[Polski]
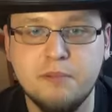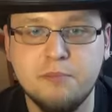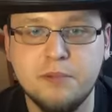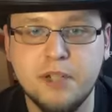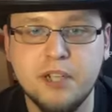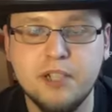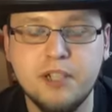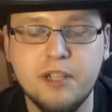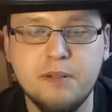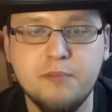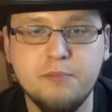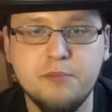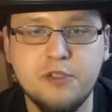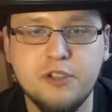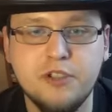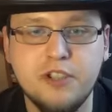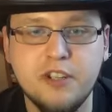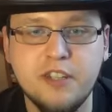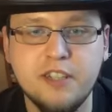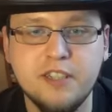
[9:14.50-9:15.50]
Przepraszam,
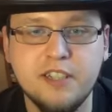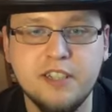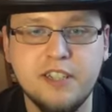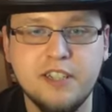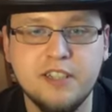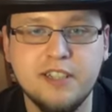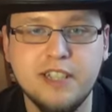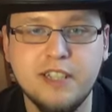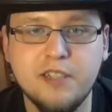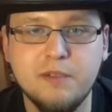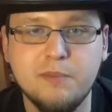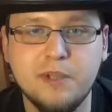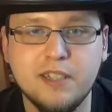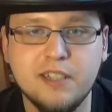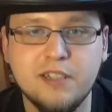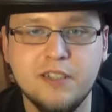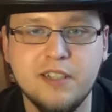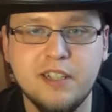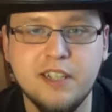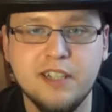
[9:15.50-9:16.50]
czy to jest jakiś
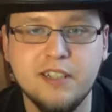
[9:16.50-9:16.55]
sadomaso i